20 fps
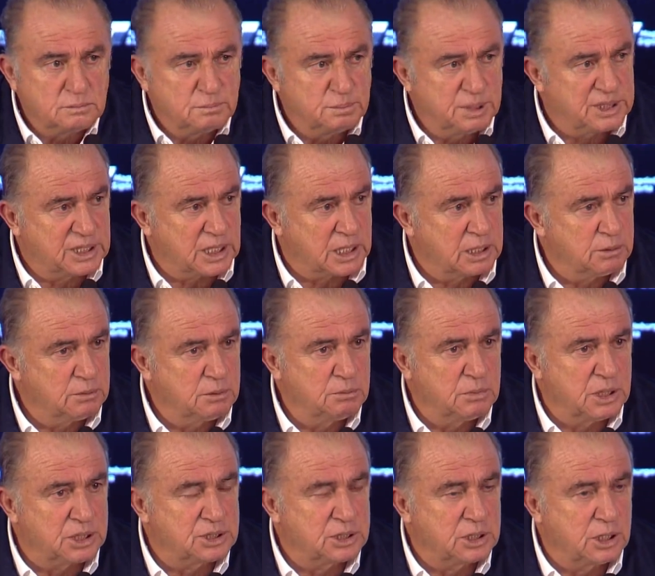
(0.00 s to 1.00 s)
bir takımın
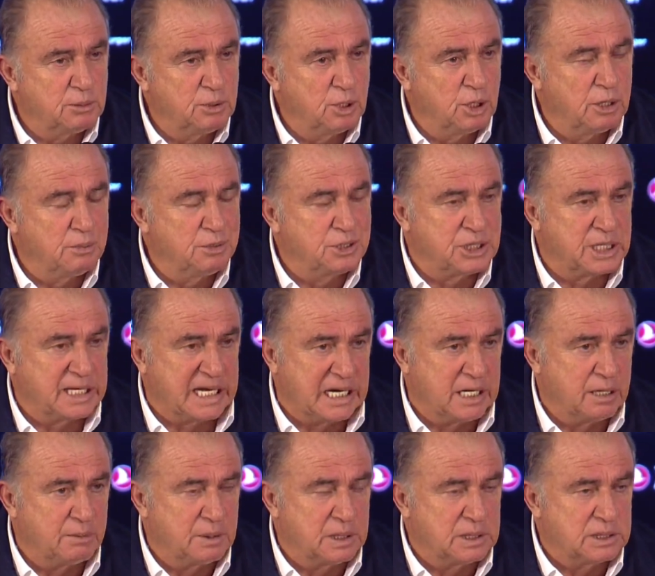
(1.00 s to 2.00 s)
başına böyle bir şey
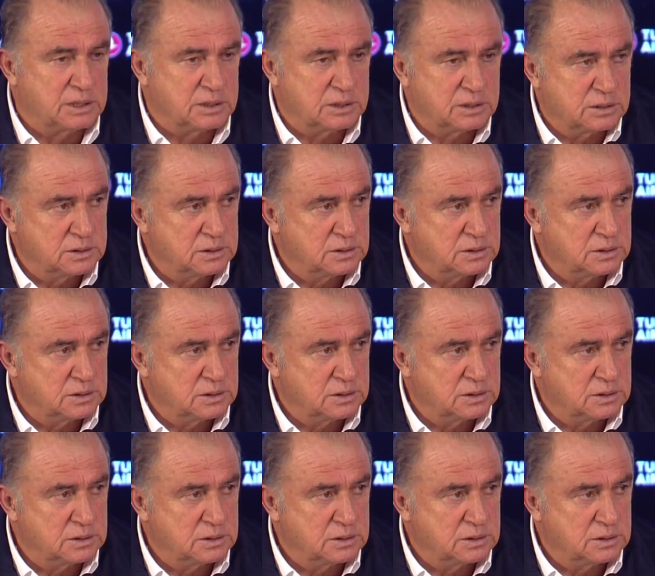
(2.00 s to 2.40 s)
gelebilir.